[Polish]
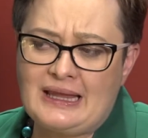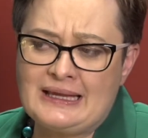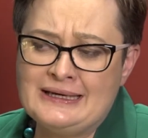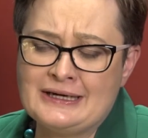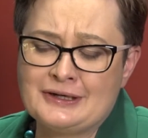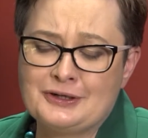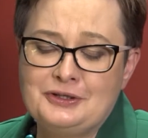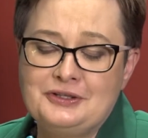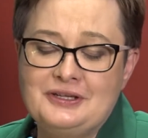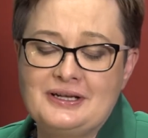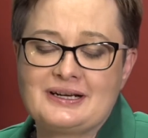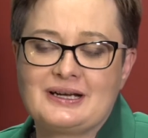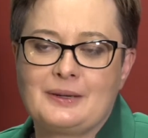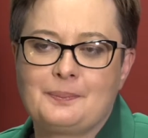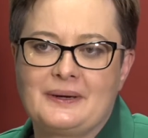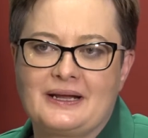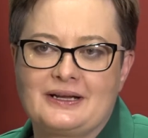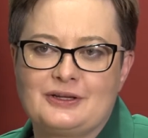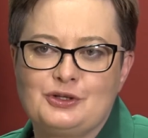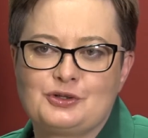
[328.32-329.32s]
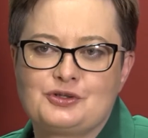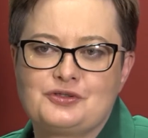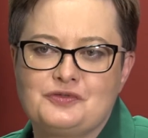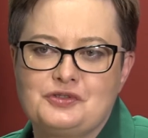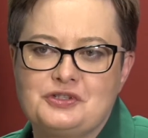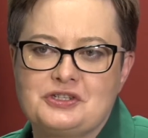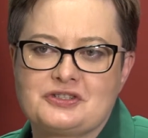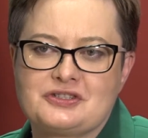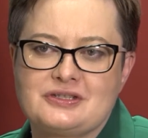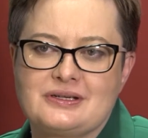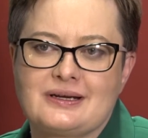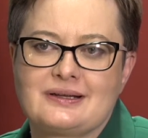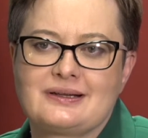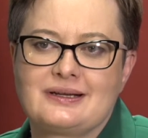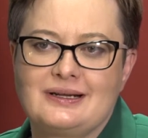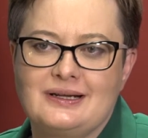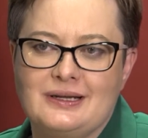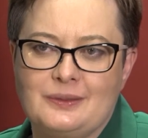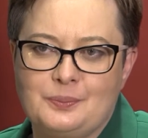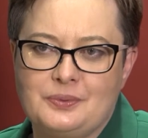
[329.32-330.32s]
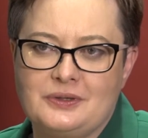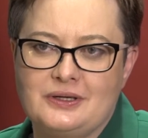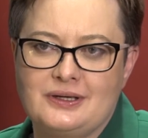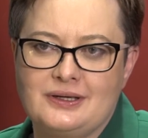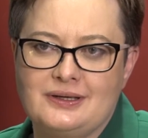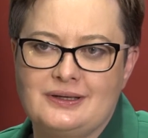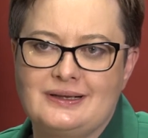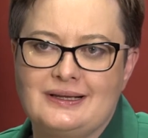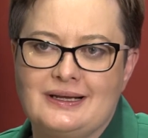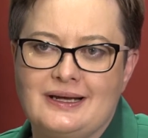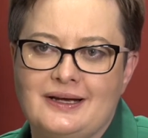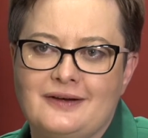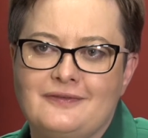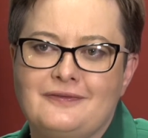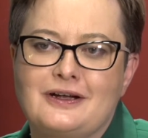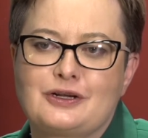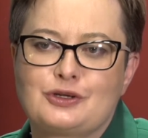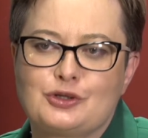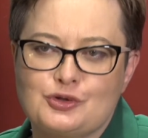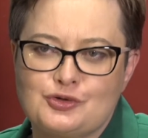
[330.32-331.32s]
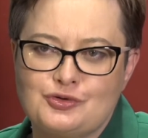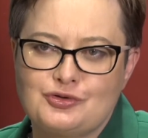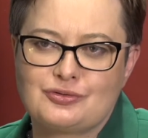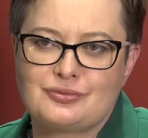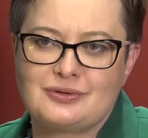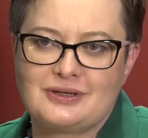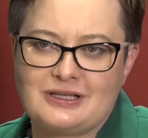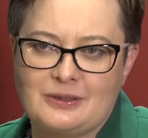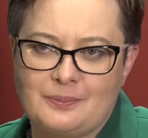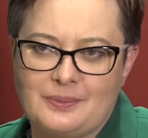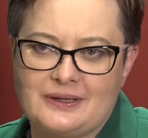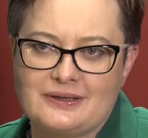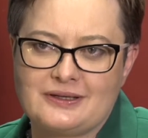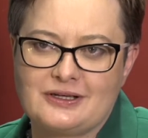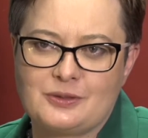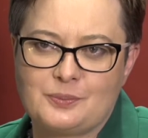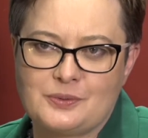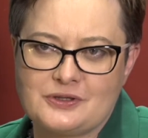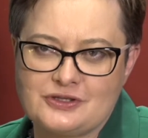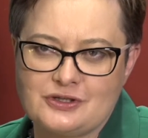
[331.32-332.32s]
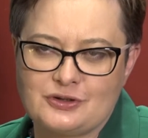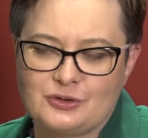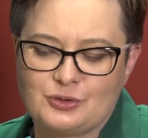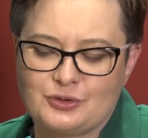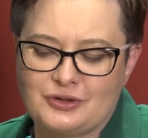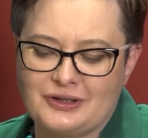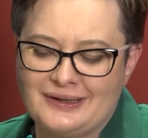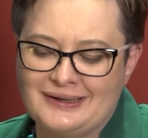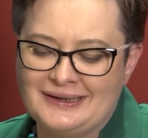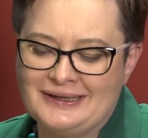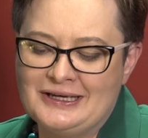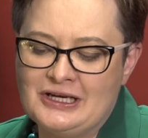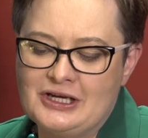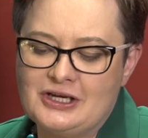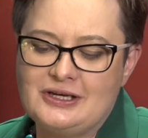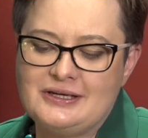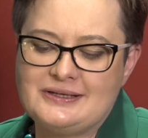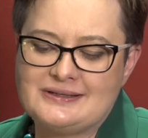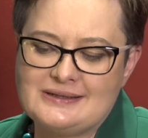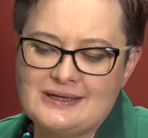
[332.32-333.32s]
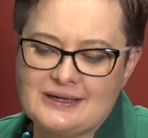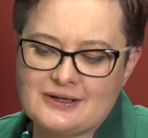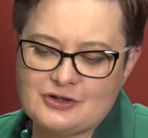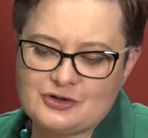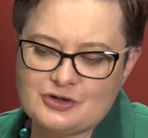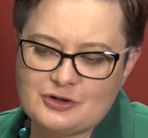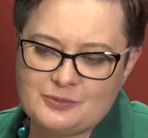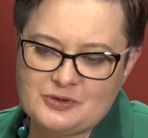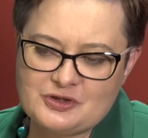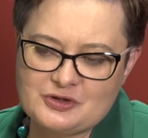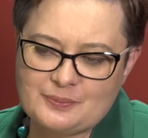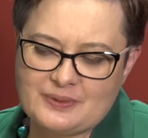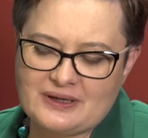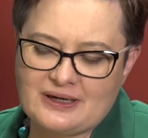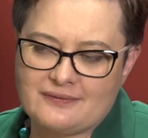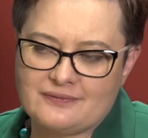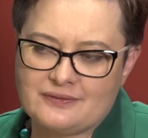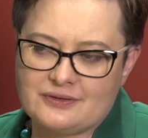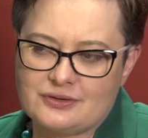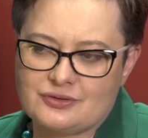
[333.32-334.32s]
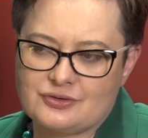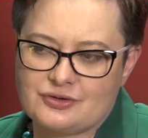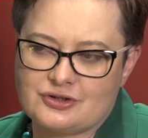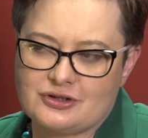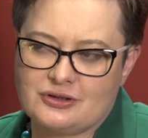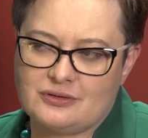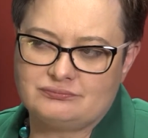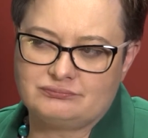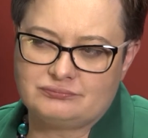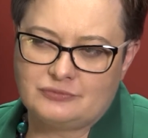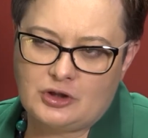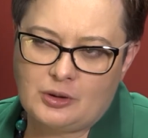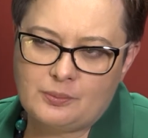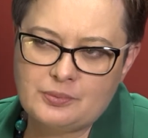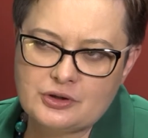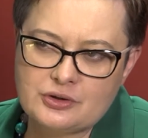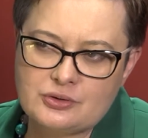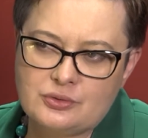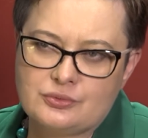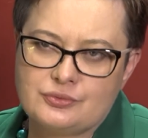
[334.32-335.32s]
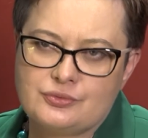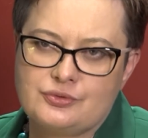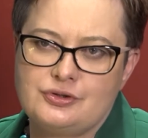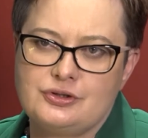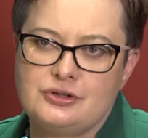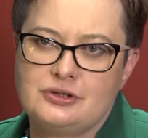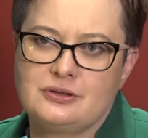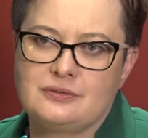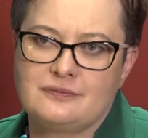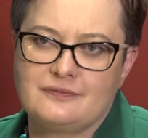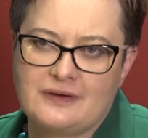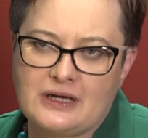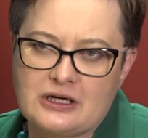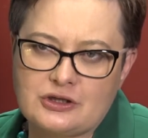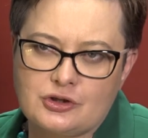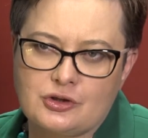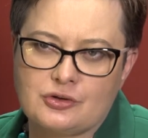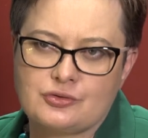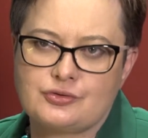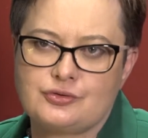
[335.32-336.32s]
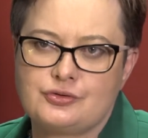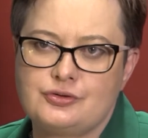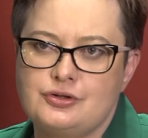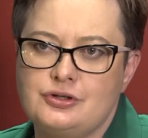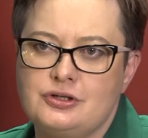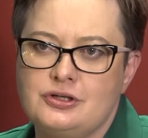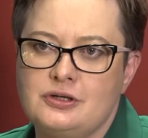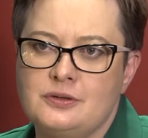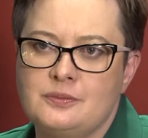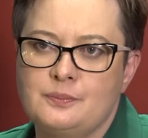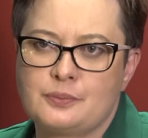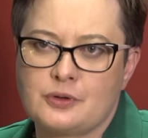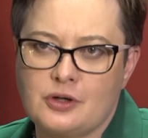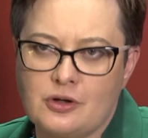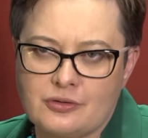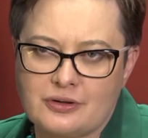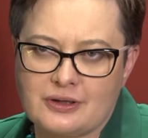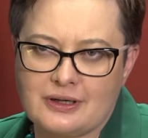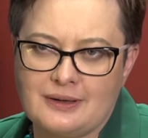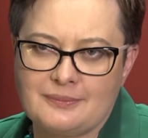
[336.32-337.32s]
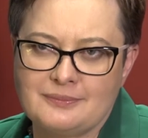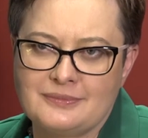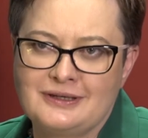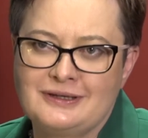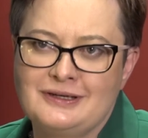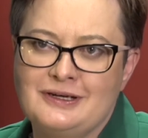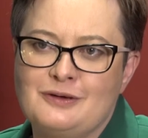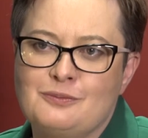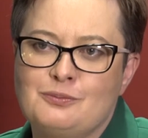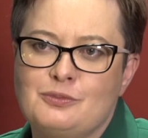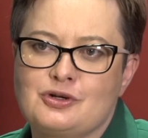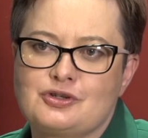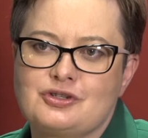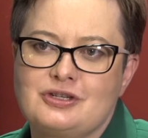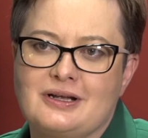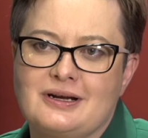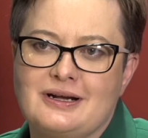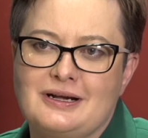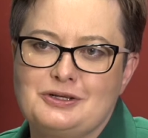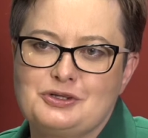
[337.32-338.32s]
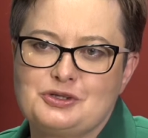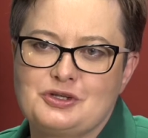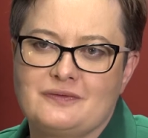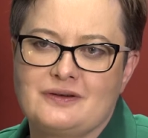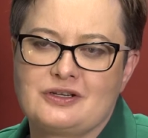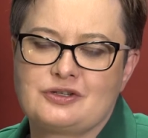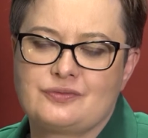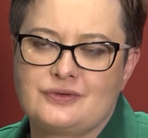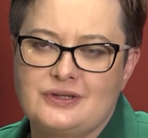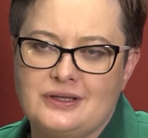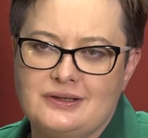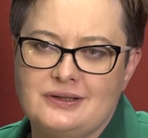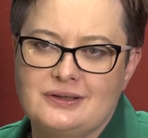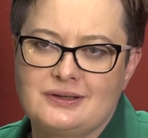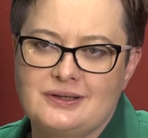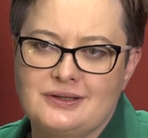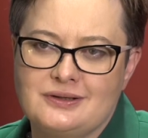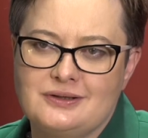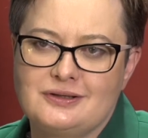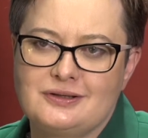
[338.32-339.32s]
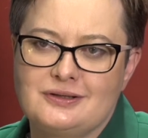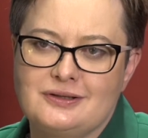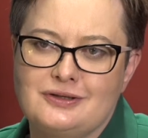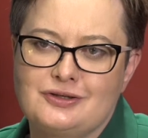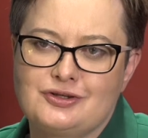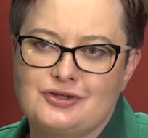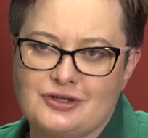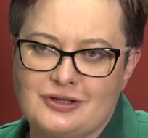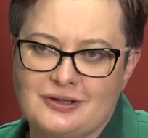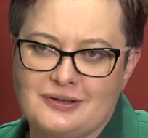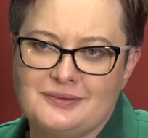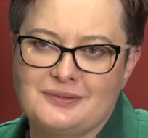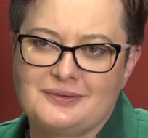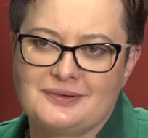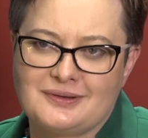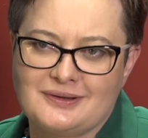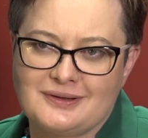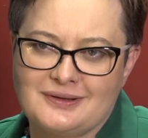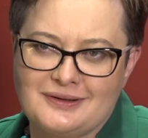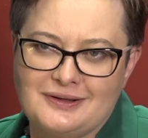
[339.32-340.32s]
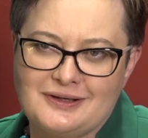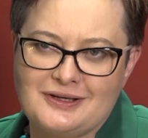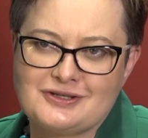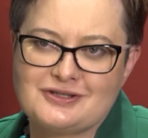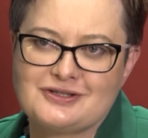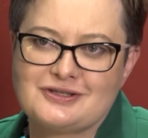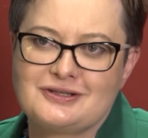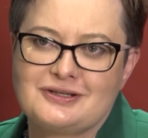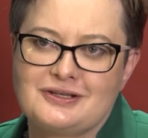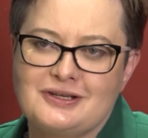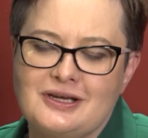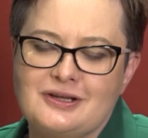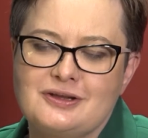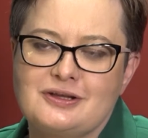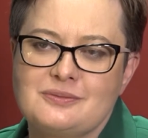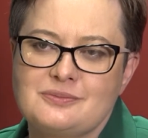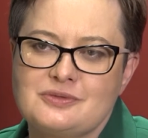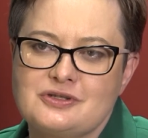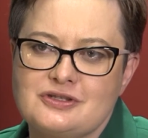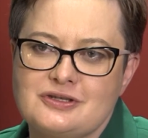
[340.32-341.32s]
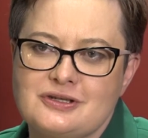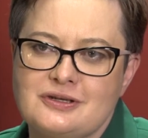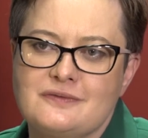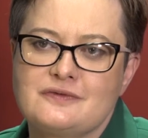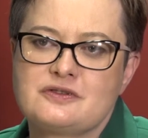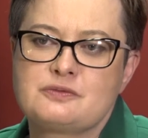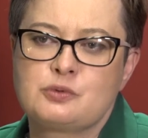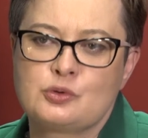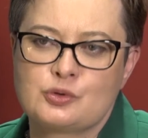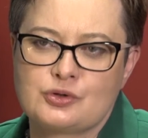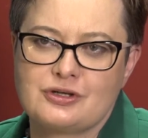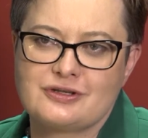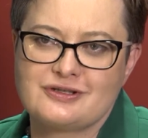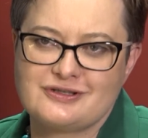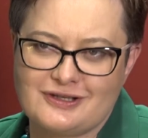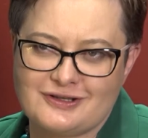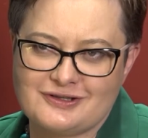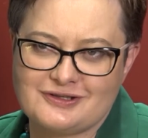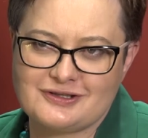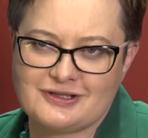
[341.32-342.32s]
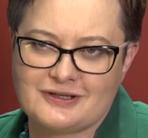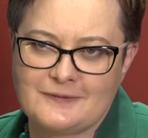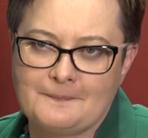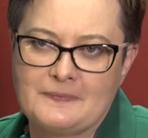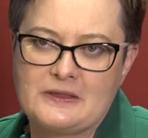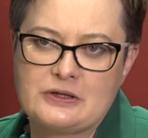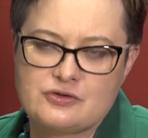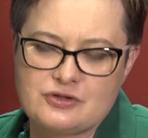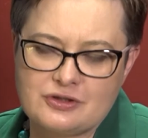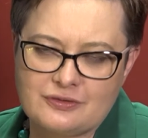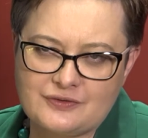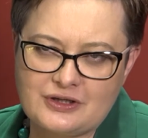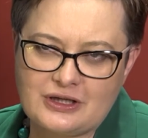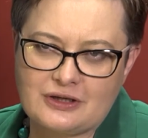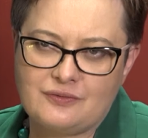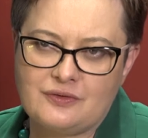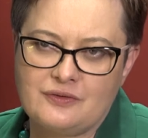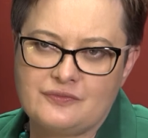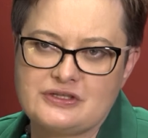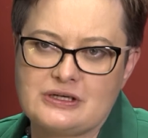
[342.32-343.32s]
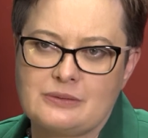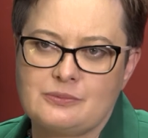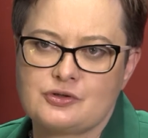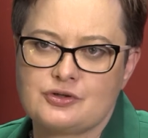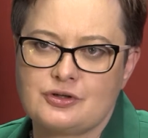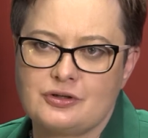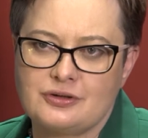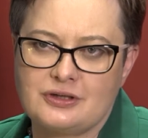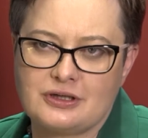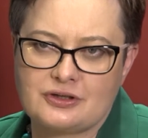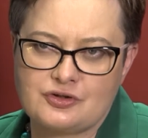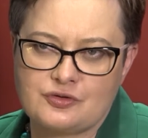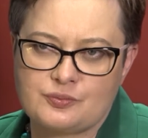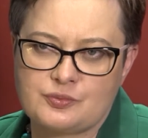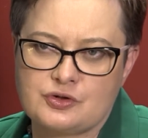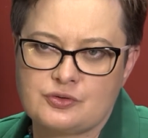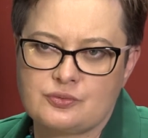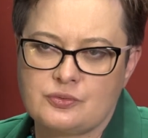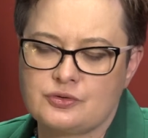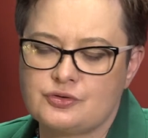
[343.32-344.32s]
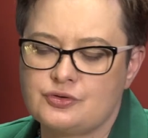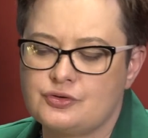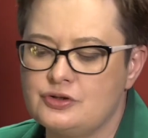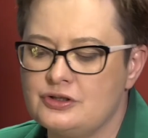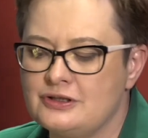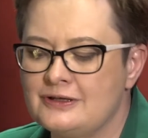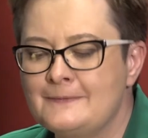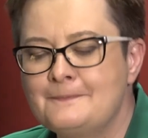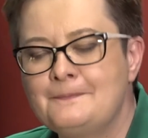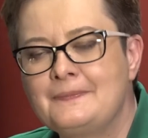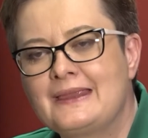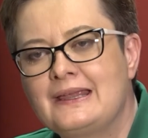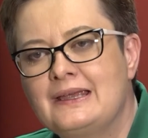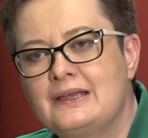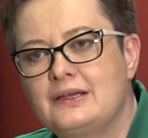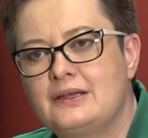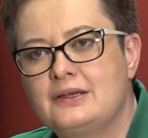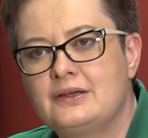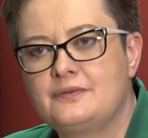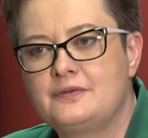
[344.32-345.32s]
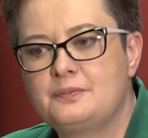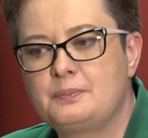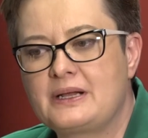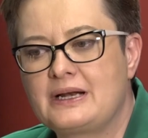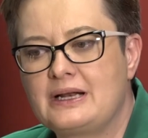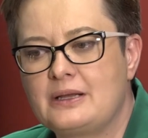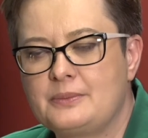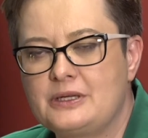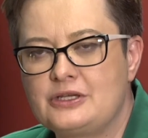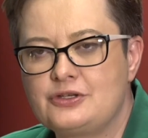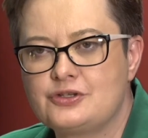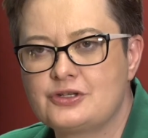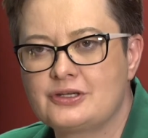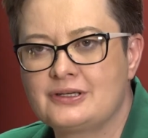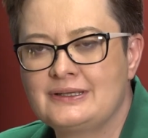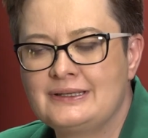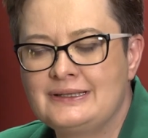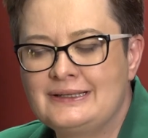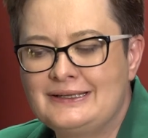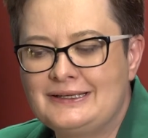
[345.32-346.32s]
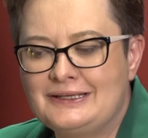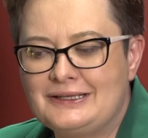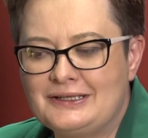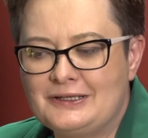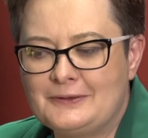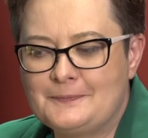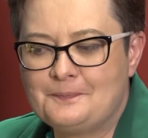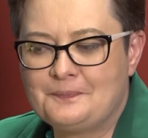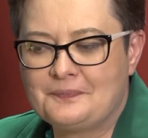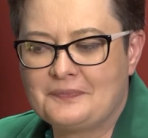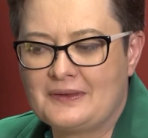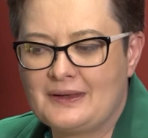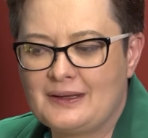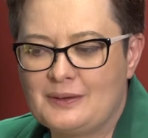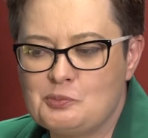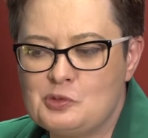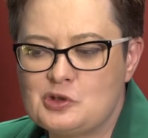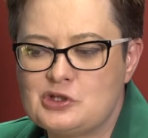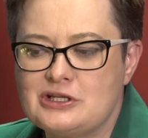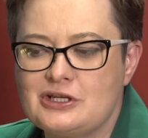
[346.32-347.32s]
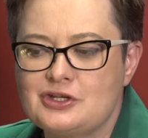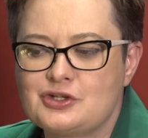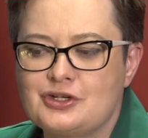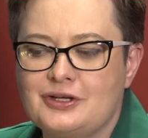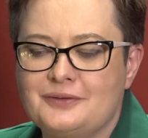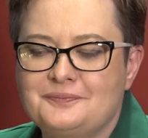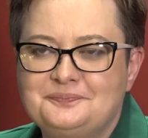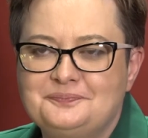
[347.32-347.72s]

jako liderka partii oczywiście chcę jak najlepiej dla wartości, które ta partia reprezentuje. I zdaję sobie sprawę, że dobrych ludzi, wartości, program można realizować wtedy, kiedy się e, jest jednym z współrządzących czy w tej chwili w samorządach, czy w przyszłości e, w parlamencie. E, myślę, nie, że... nie